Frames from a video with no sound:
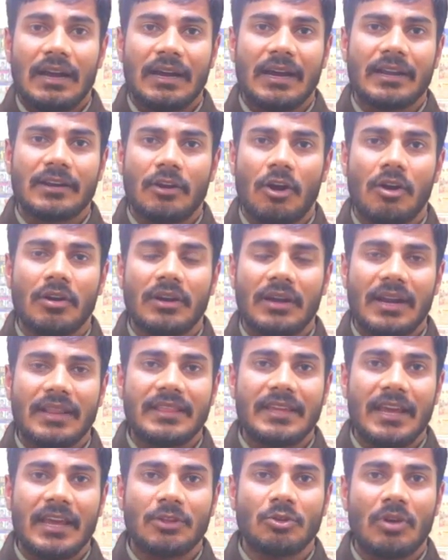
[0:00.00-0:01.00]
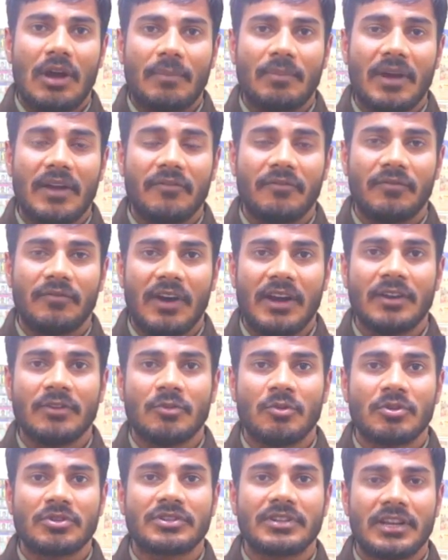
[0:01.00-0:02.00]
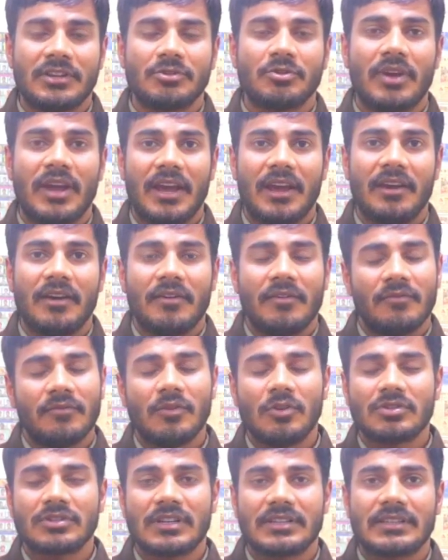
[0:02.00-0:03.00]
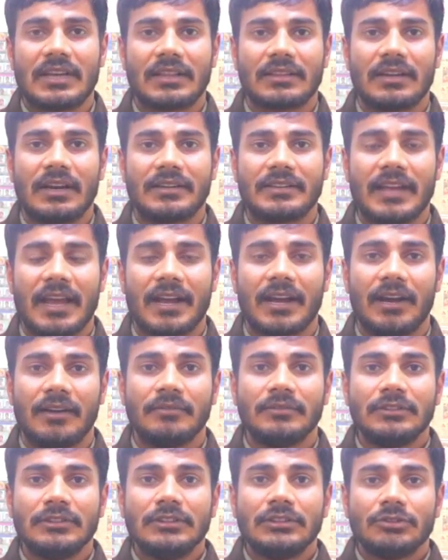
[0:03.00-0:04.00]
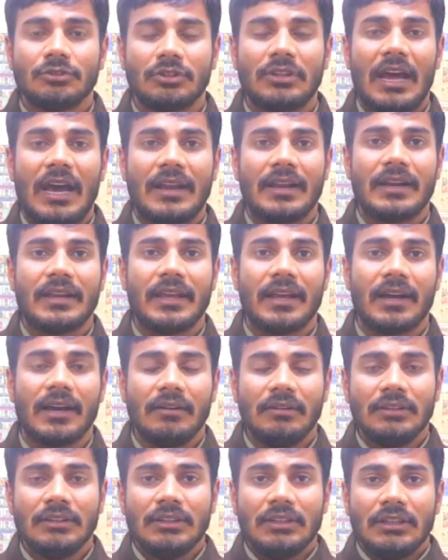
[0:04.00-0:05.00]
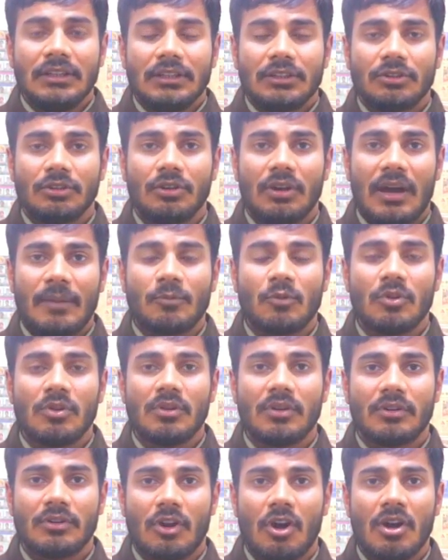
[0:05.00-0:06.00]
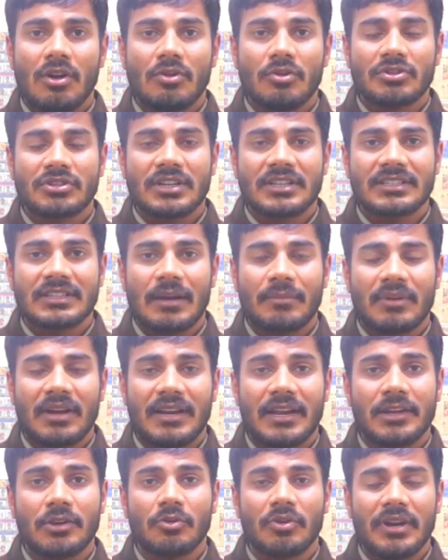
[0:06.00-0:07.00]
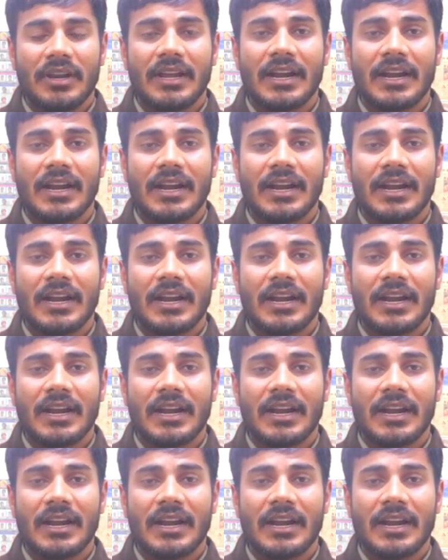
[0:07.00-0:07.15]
अगर रॉन्ग कर दिए हैं तो आपका वन क्वेश्चन जो है वो उसके साथ कट जाएगा तो ध्यान रखिएगा तो आपको रॉन्ग क्वेश्चंस कम करने क्योंकि